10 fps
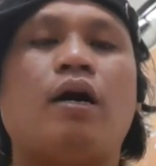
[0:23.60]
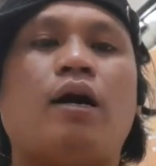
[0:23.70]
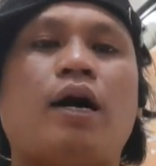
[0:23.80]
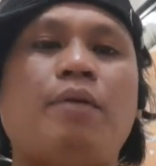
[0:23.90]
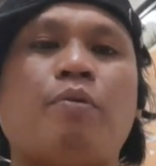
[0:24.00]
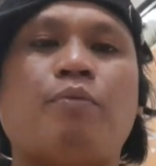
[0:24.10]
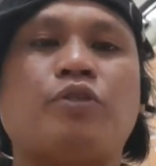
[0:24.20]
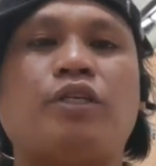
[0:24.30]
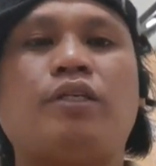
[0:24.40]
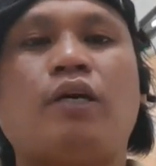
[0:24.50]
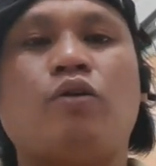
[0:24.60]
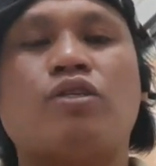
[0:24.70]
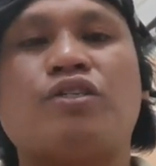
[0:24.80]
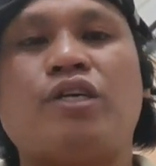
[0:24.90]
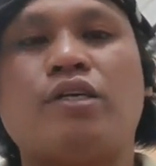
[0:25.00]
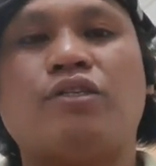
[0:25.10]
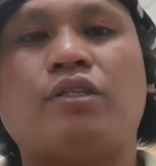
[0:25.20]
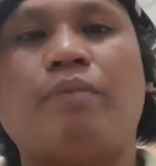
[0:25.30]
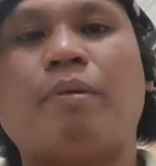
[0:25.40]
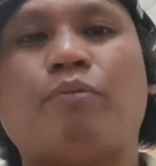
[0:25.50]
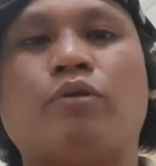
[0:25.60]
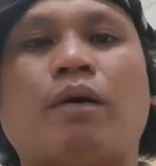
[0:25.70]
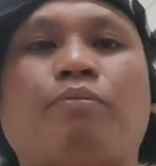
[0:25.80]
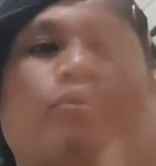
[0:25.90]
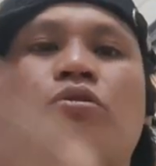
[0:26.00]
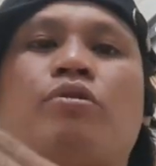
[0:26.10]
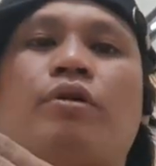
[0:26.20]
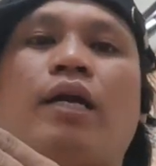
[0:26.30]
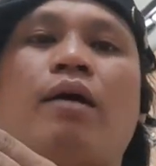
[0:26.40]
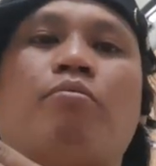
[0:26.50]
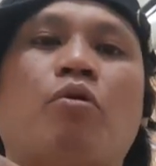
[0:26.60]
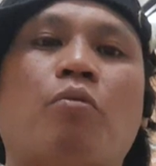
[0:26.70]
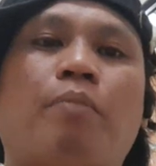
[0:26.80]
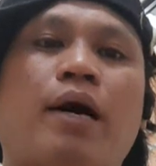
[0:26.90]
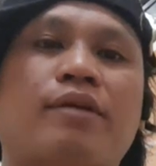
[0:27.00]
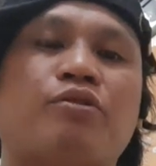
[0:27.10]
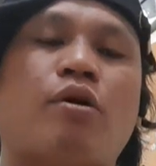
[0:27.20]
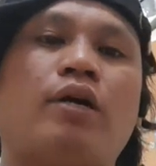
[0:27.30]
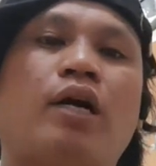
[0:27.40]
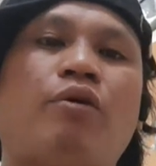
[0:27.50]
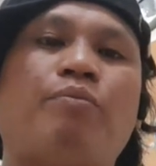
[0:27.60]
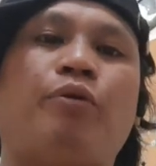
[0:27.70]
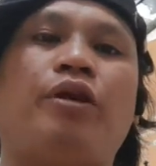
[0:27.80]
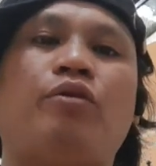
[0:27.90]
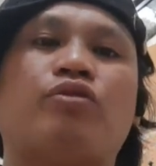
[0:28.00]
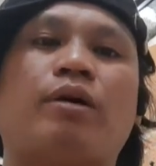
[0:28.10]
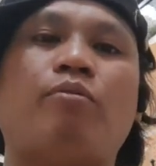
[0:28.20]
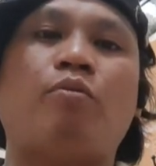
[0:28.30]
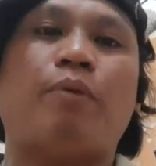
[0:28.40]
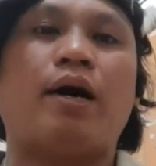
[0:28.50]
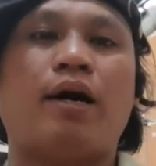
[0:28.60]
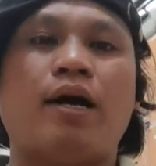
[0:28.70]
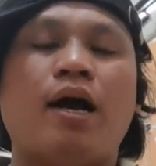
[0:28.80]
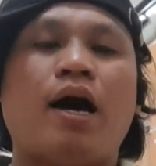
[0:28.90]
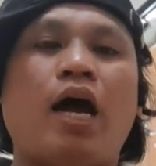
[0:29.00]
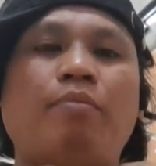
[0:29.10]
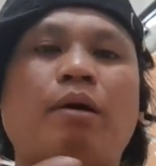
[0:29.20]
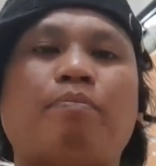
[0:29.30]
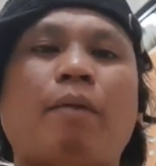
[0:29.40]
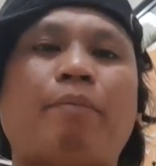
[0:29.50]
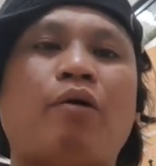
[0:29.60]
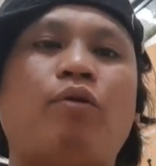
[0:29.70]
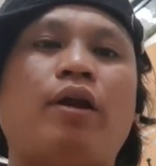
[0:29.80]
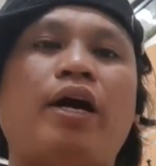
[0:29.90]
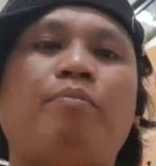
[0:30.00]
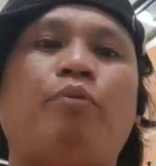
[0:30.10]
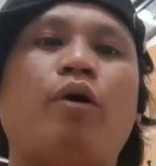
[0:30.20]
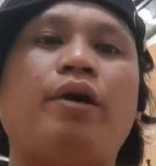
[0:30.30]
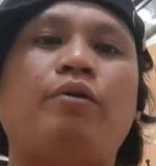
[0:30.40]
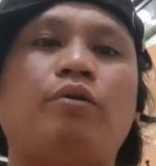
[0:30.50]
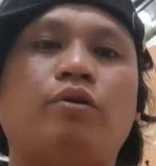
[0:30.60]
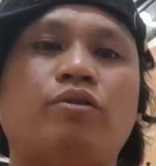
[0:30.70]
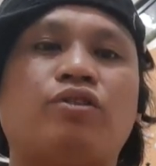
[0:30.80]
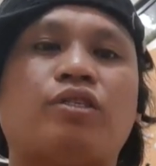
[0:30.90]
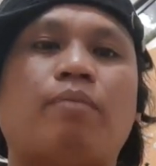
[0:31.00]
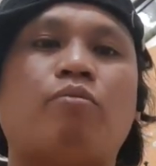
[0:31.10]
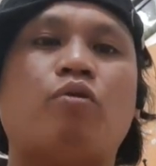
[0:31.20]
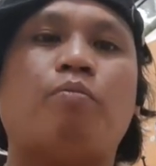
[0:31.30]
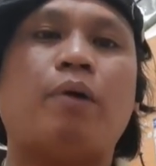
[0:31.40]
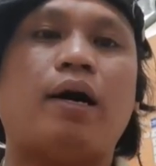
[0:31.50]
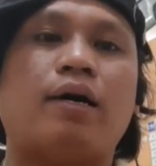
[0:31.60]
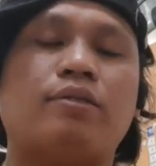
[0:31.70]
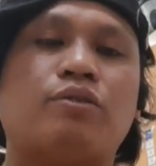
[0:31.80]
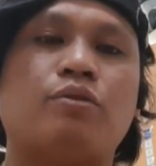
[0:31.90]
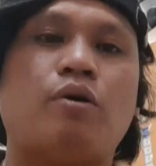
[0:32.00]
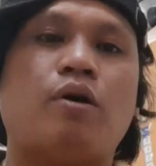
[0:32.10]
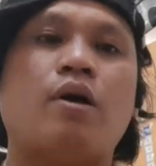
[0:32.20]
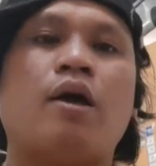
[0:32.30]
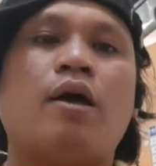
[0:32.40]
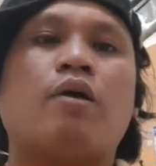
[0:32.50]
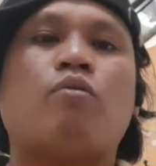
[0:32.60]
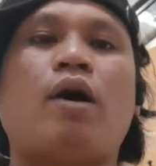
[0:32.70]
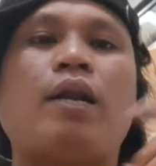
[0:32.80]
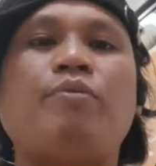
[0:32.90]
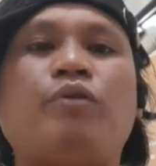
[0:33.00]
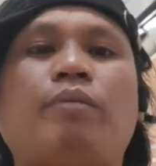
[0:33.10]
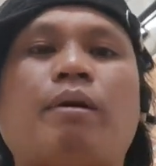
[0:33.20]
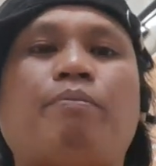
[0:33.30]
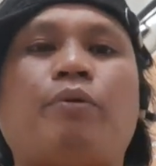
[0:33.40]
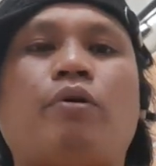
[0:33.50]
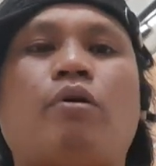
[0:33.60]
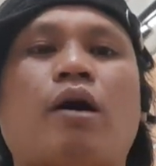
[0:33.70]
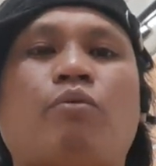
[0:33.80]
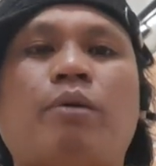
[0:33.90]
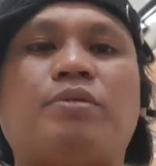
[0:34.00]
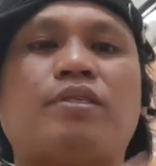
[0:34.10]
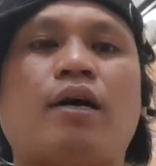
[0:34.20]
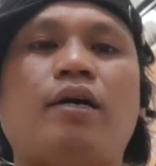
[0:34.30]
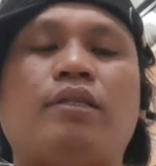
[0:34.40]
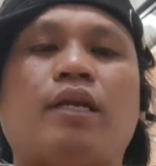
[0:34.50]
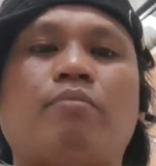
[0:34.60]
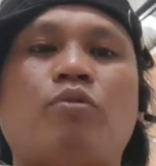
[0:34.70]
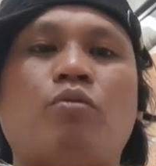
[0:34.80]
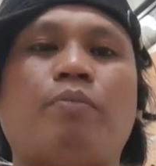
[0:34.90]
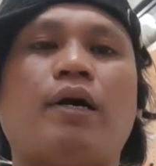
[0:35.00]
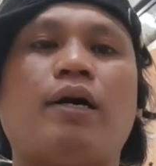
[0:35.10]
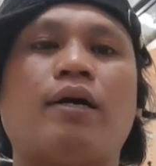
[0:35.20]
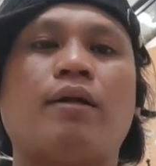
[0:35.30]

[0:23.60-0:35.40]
ay puposit kayo sa second stay papunta po ng MUPA. So ang gagawin po ninyo sa MUPA, ay magpapa-online po kayo doon sa MUPA. So, kung alam nyo naman po ang website ng MUPA